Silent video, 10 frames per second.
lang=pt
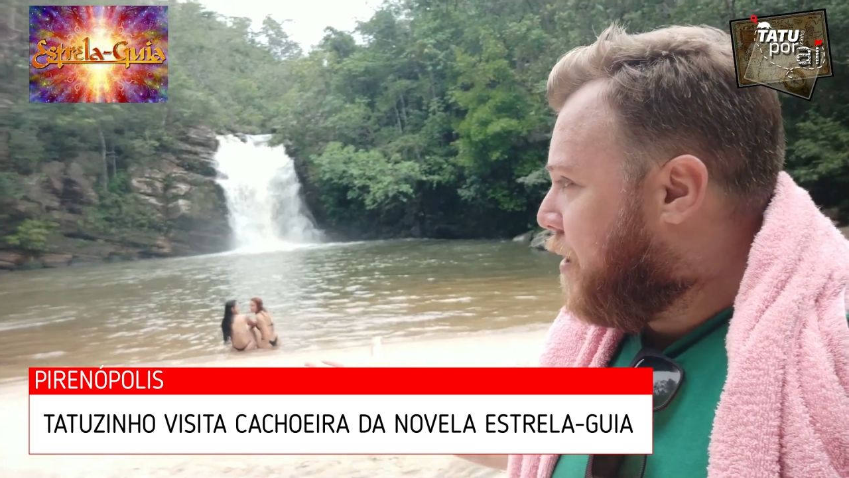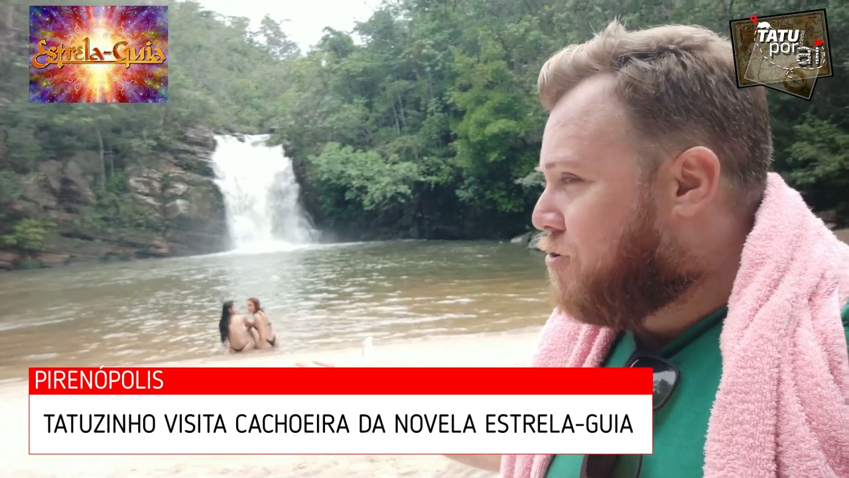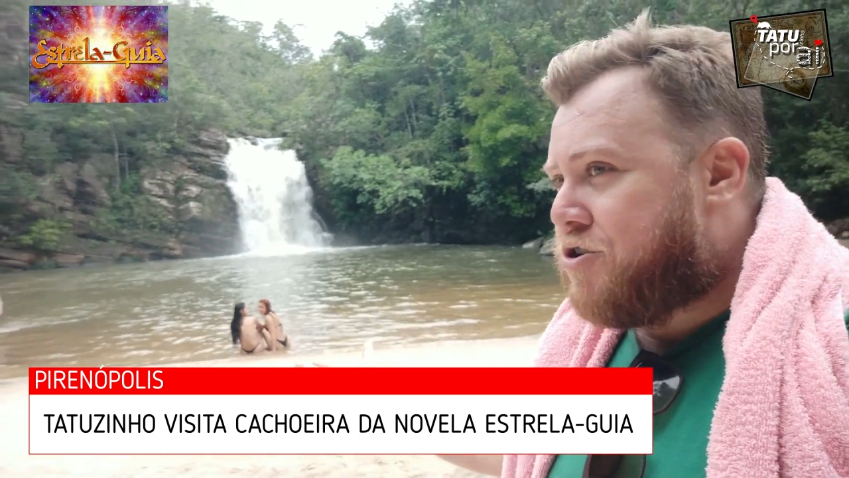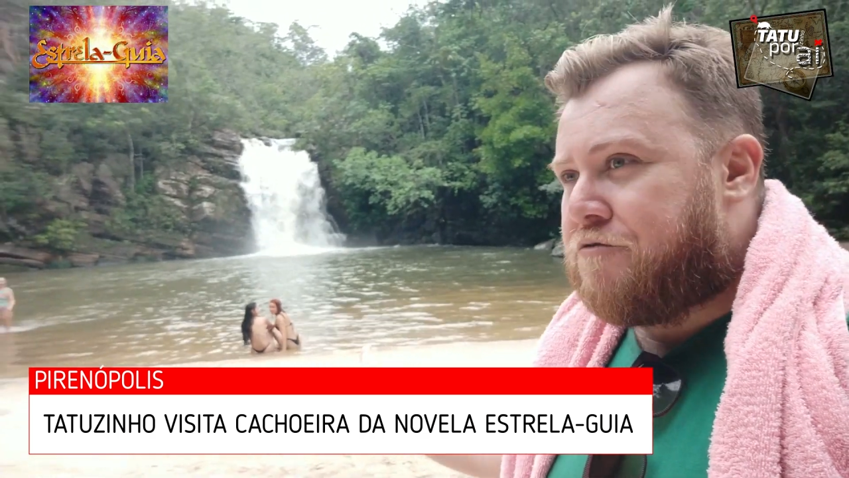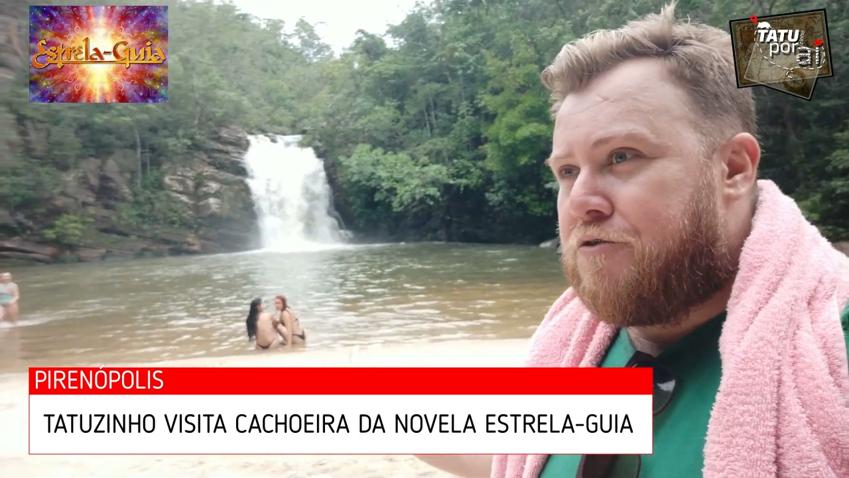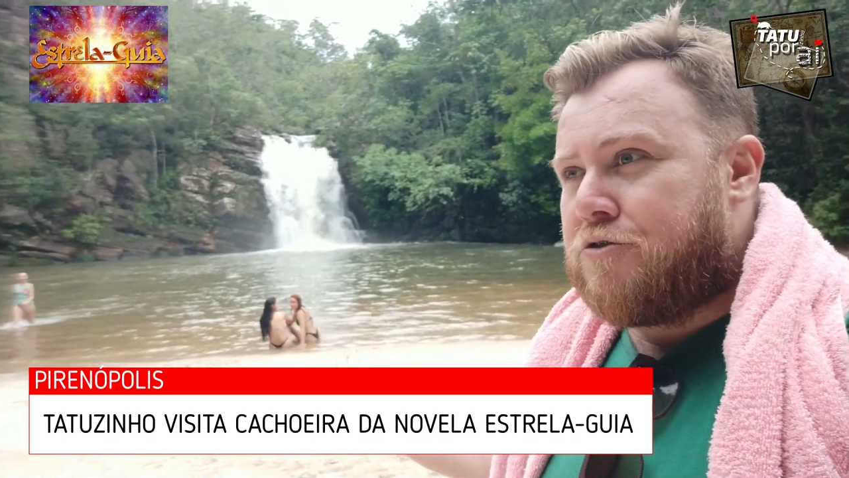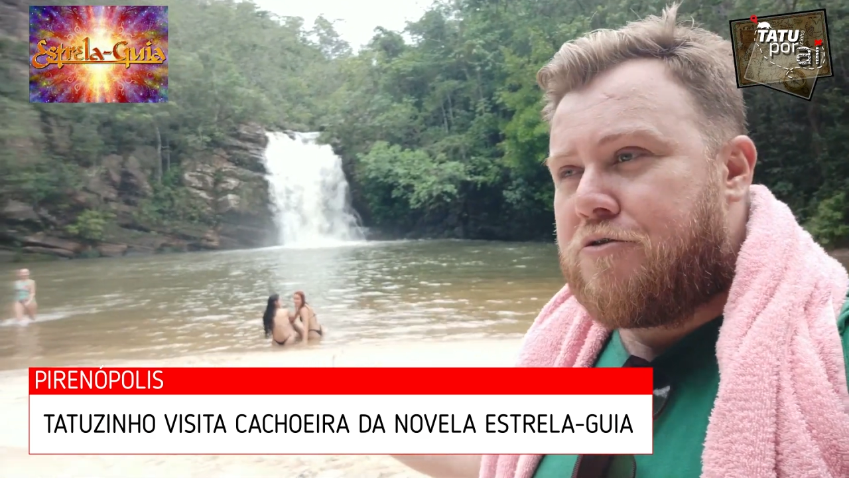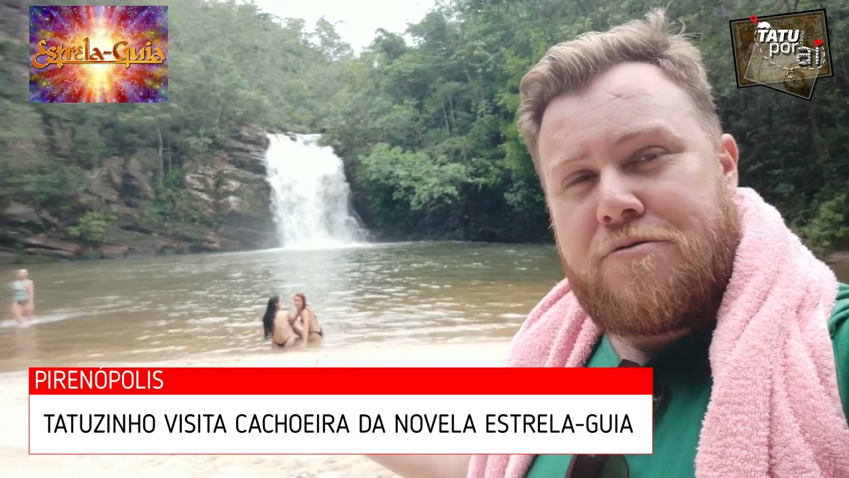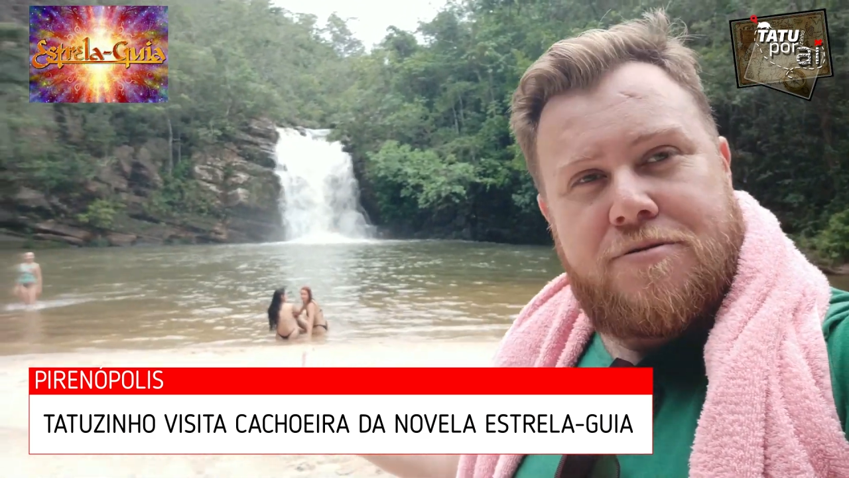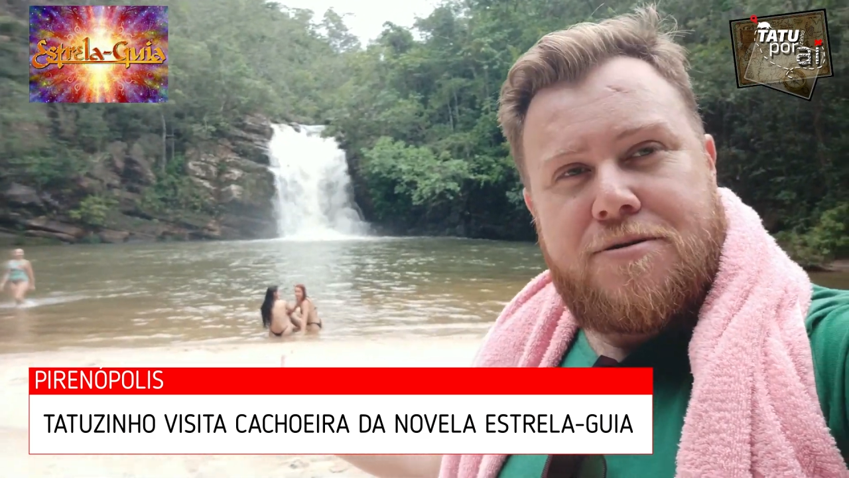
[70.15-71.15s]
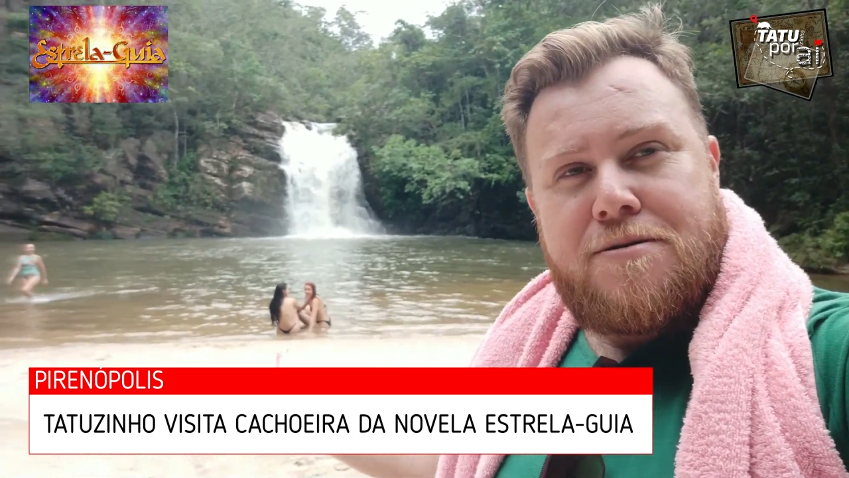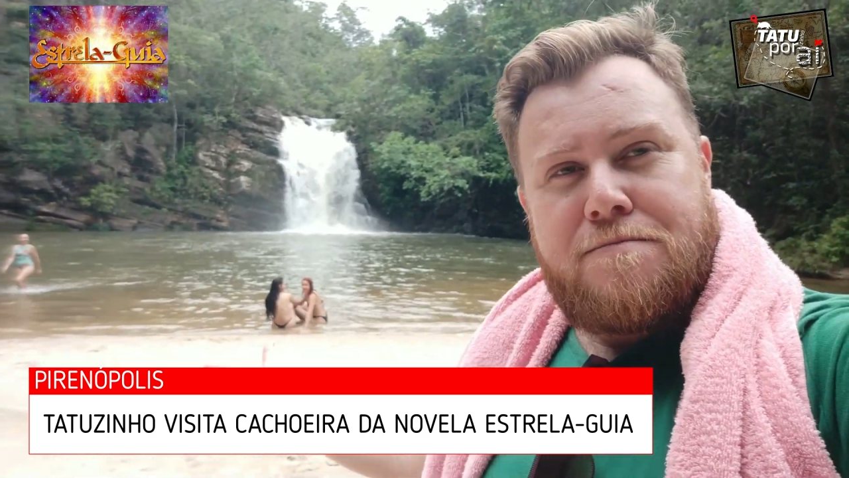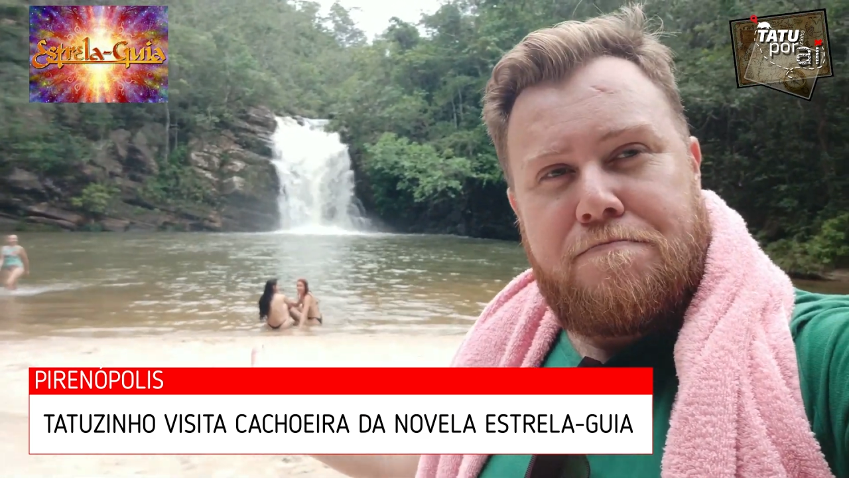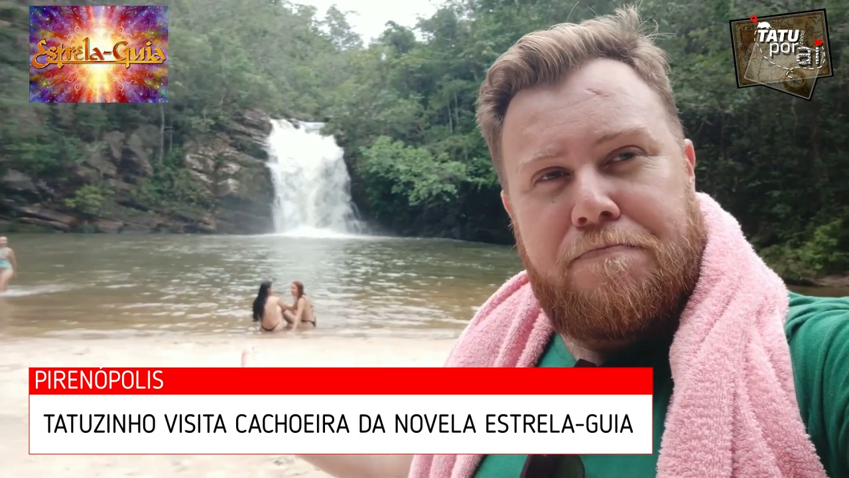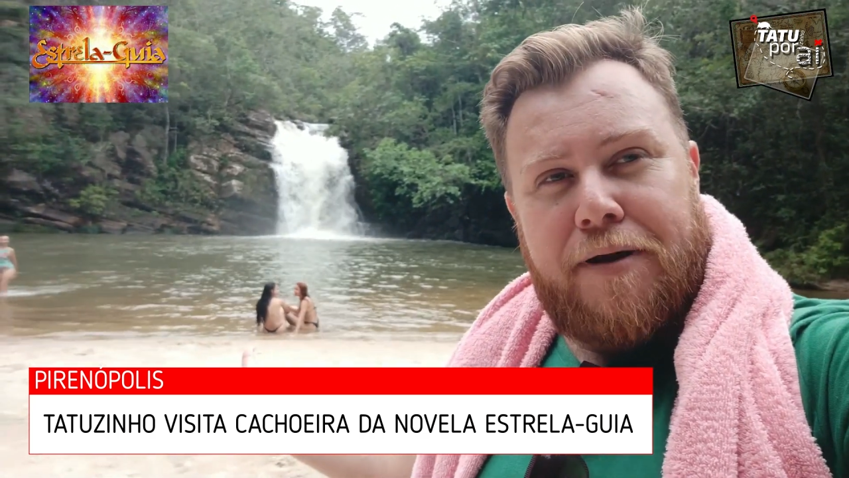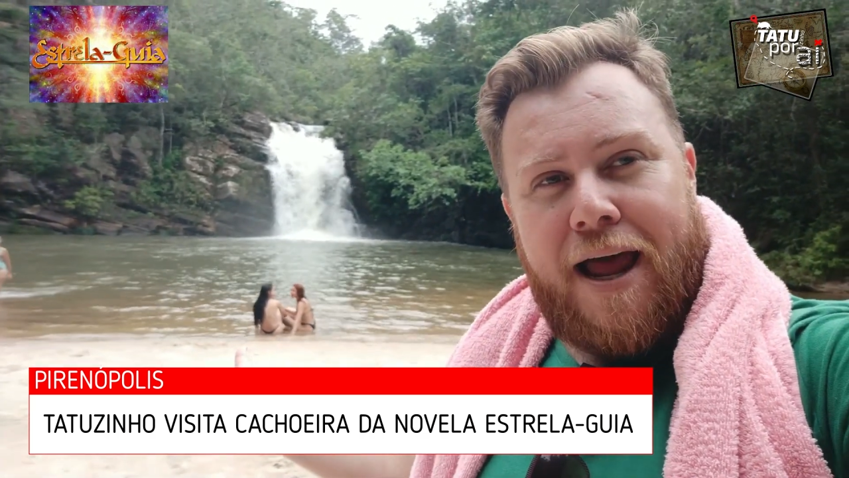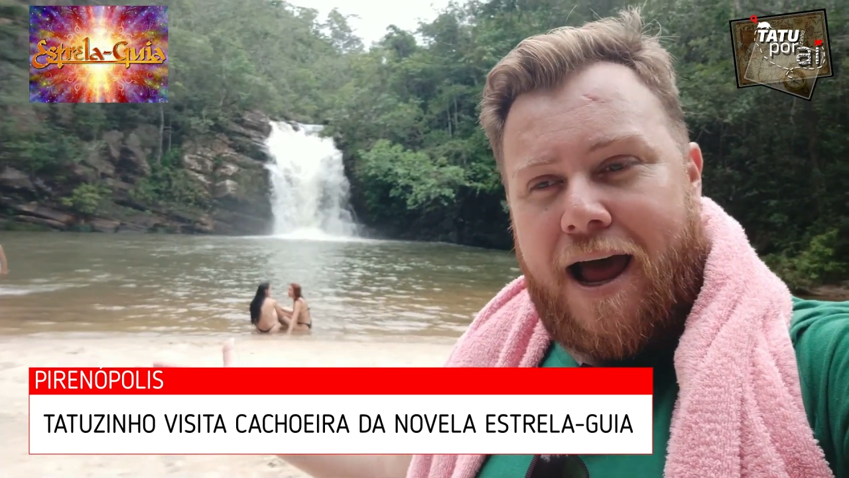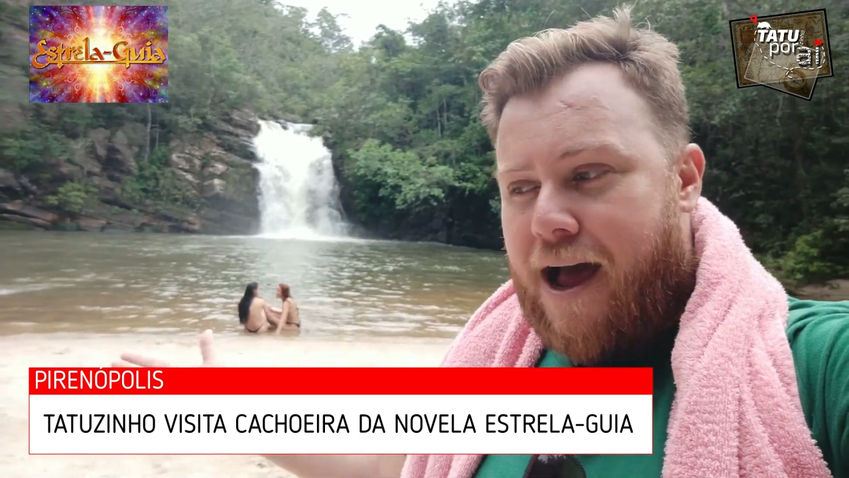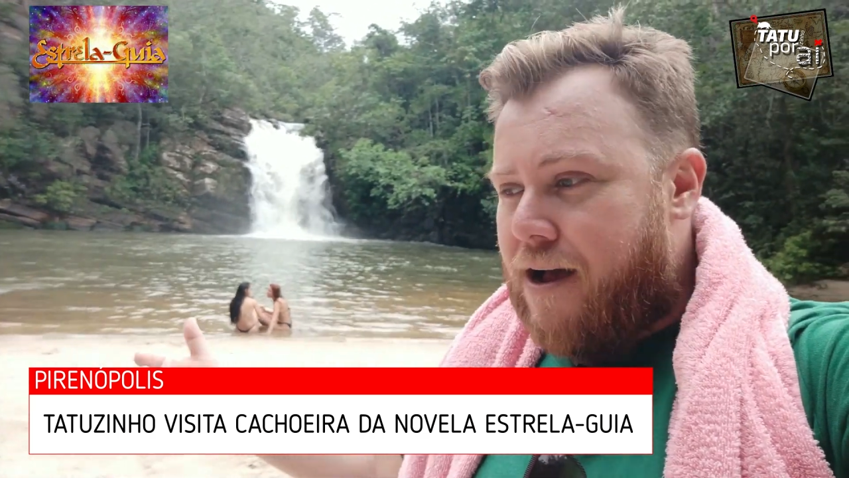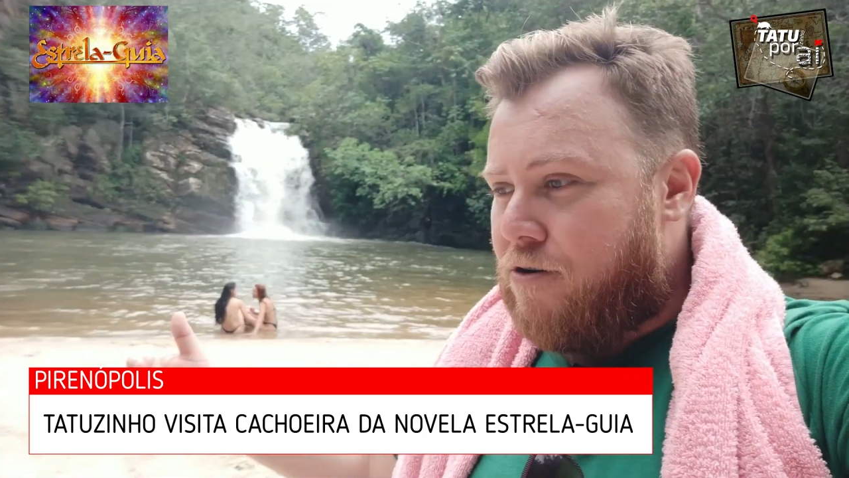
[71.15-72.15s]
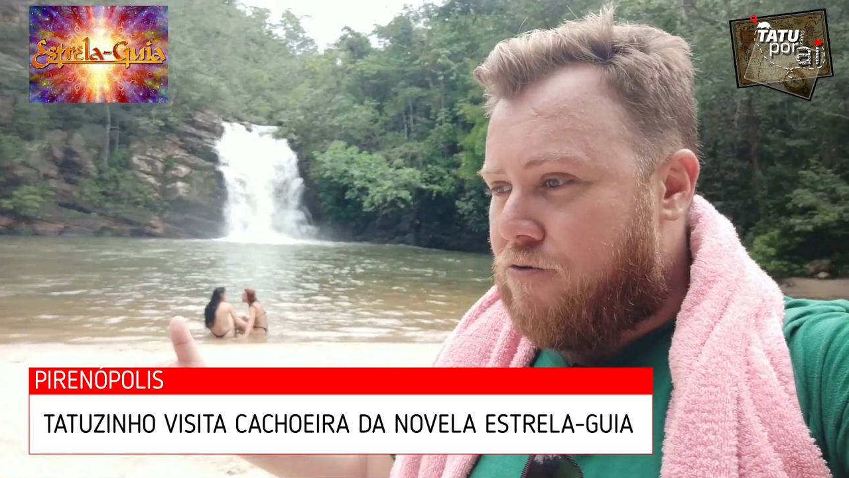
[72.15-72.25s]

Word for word: pano de fundo para